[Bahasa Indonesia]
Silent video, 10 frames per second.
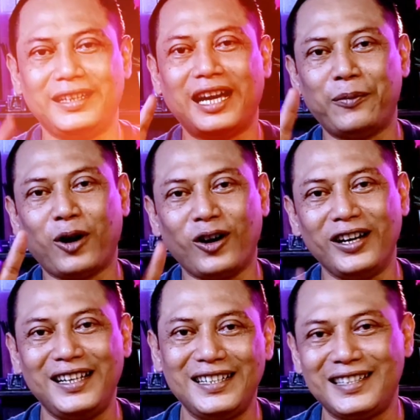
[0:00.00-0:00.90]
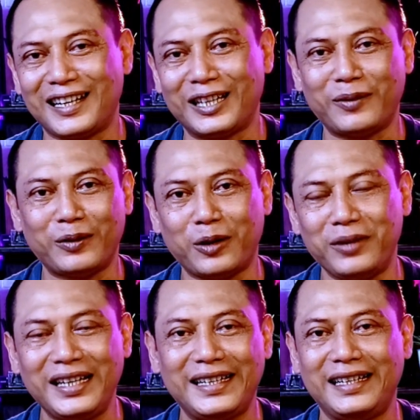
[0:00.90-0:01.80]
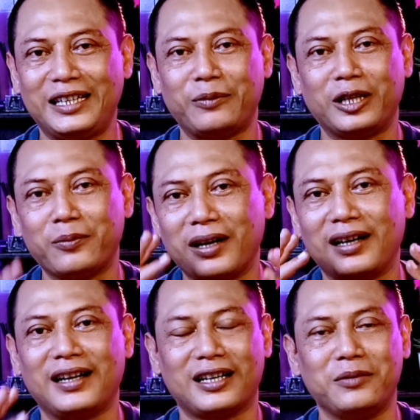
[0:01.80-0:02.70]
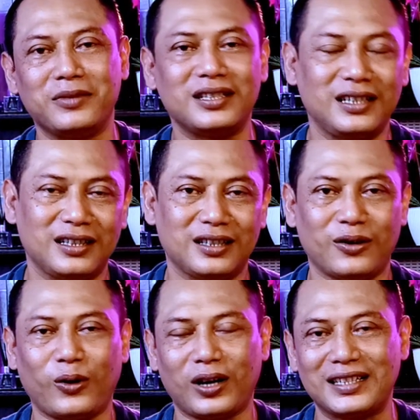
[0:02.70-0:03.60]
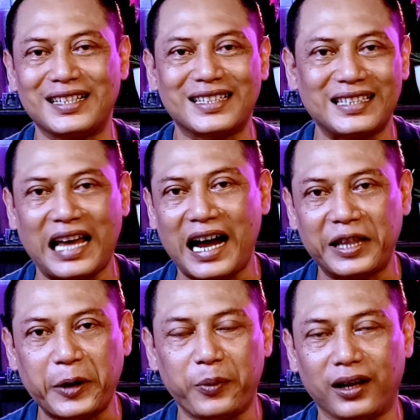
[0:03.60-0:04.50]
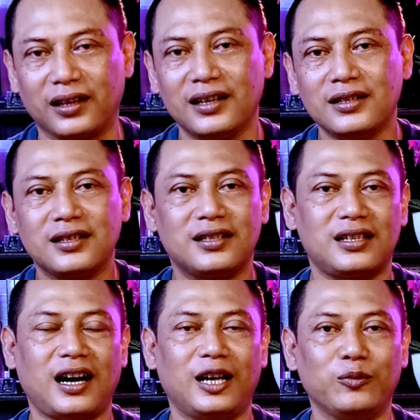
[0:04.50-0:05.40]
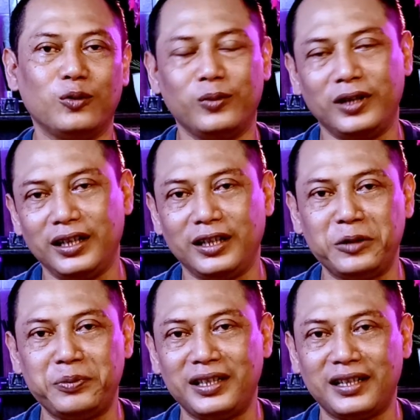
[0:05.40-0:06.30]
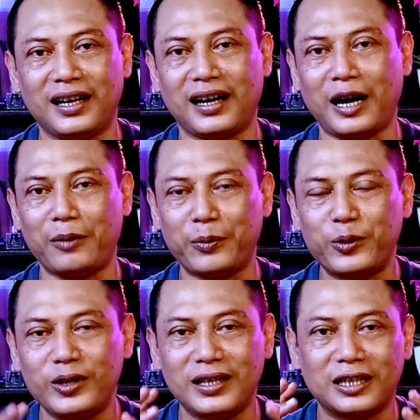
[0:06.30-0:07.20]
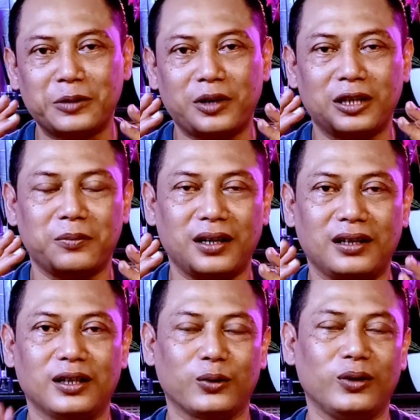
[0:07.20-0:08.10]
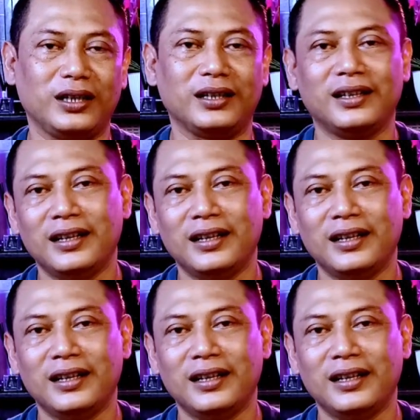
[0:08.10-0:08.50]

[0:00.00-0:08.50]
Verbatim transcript: Tiga hal pokok ini jika teman-teman miliki, teman-teman akan menjadi seorang yang sangat hebat, sangat mumpuni di bidang apapun yang teman-teman tekuni.